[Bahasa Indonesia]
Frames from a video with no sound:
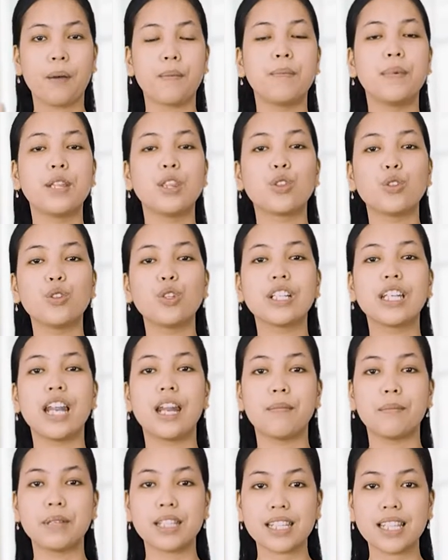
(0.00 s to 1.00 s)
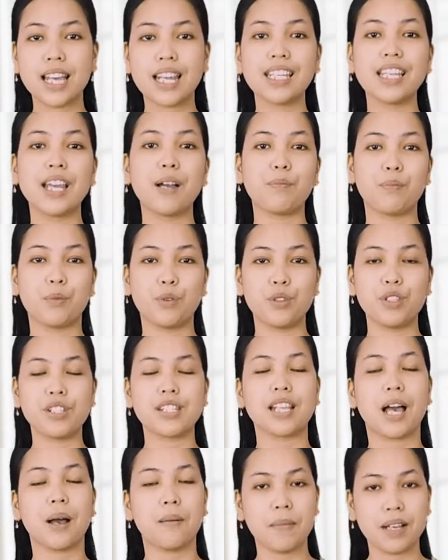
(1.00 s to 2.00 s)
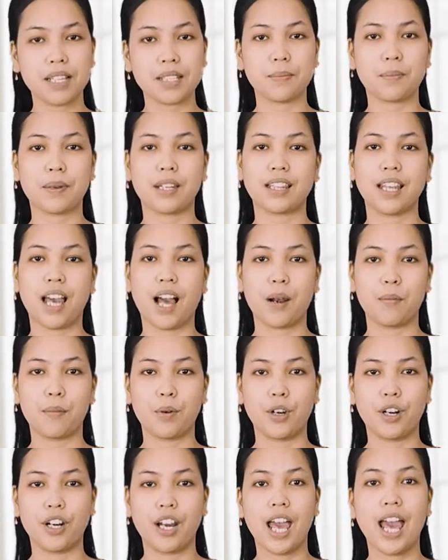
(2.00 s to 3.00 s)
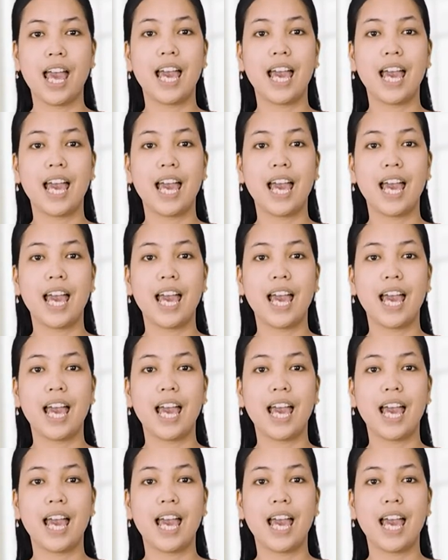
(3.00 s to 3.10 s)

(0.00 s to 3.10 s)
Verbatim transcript: Bentuk dan besarnya pun sama seperti almond.